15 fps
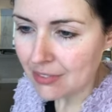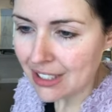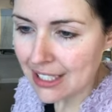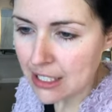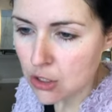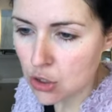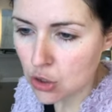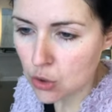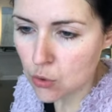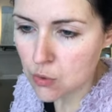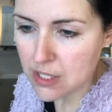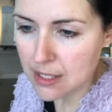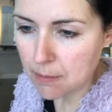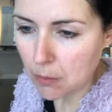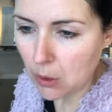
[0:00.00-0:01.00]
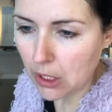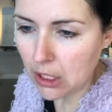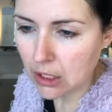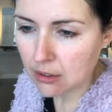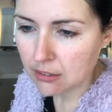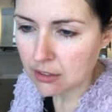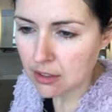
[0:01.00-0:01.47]
Excusez-moi,
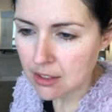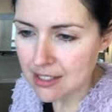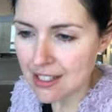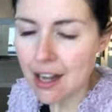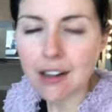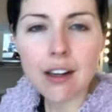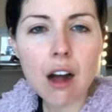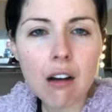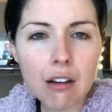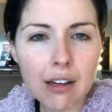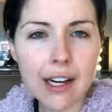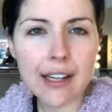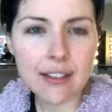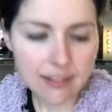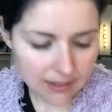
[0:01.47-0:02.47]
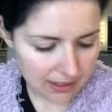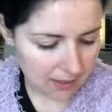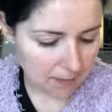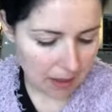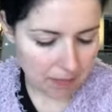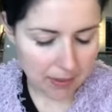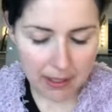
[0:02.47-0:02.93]
c'est encore l'Inde qui
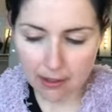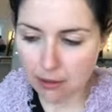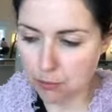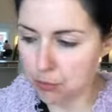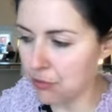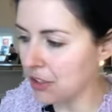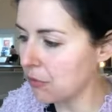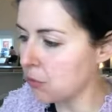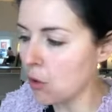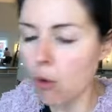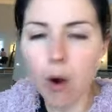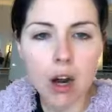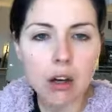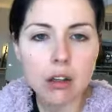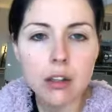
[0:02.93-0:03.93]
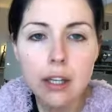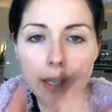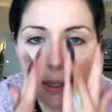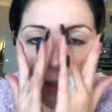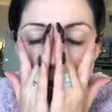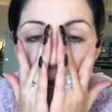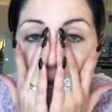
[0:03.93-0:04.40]
m'appelle. Pouvez-vous croire?
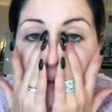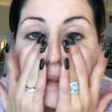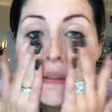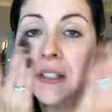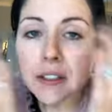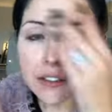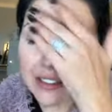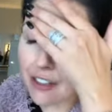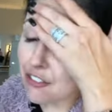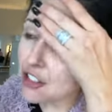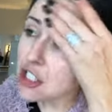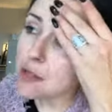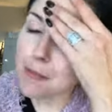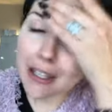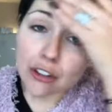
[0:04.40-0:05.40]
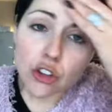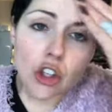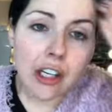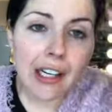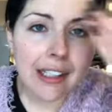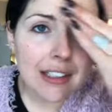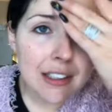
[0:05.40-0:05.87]
Ça fait une semaine que
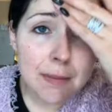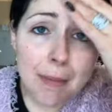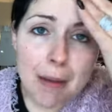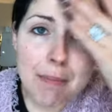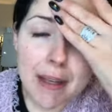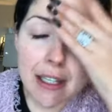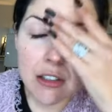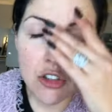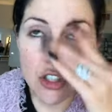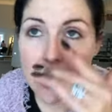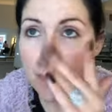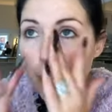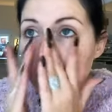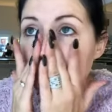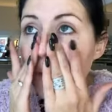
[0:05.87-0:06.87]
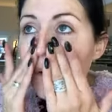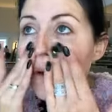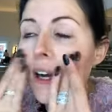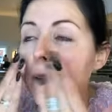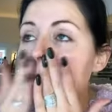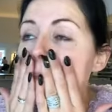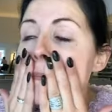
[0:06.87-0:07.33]
l'Inde m'appelle. Je ne sais pas pourquoi.